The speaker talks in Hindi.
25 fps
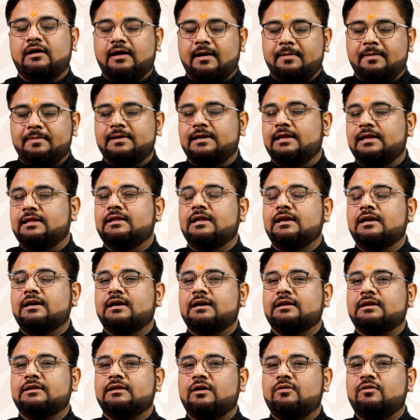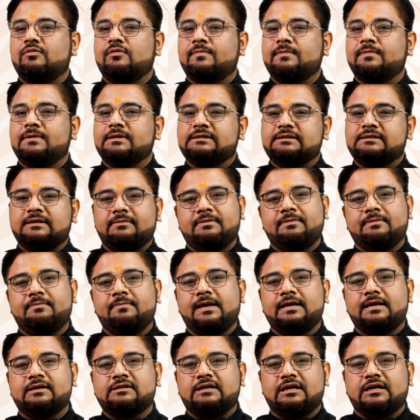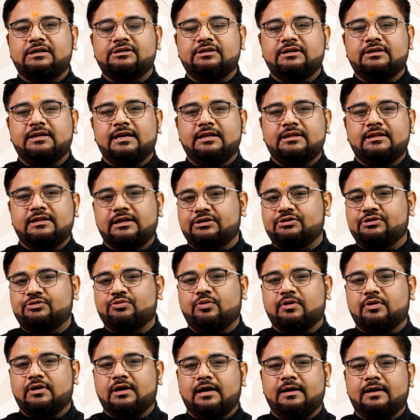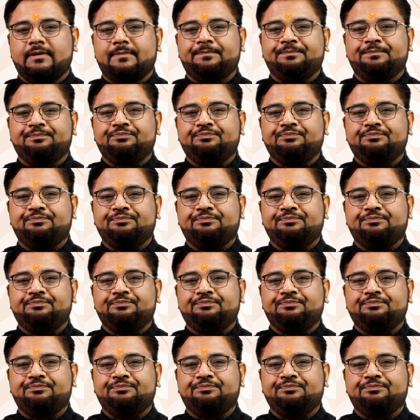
अभिनंदन करता हूं अपने सभी मेष राशि के दर्शकों का